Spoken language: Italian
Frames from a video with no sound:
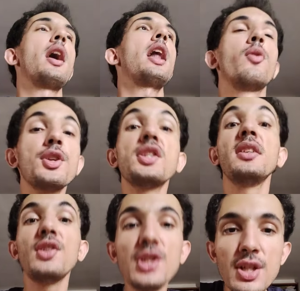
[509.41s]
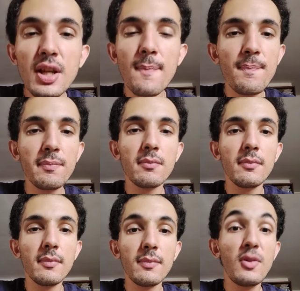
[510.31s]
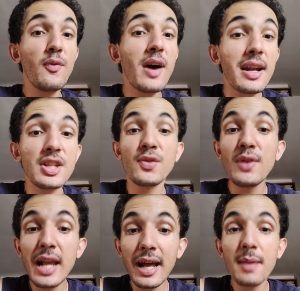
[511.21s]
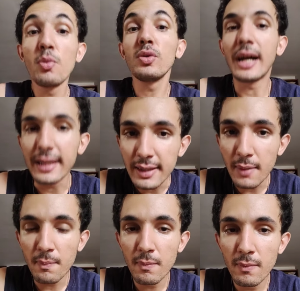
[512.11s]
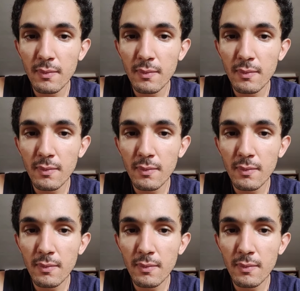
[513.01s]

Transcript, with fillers: allora si decise di farli sfilare in mutande,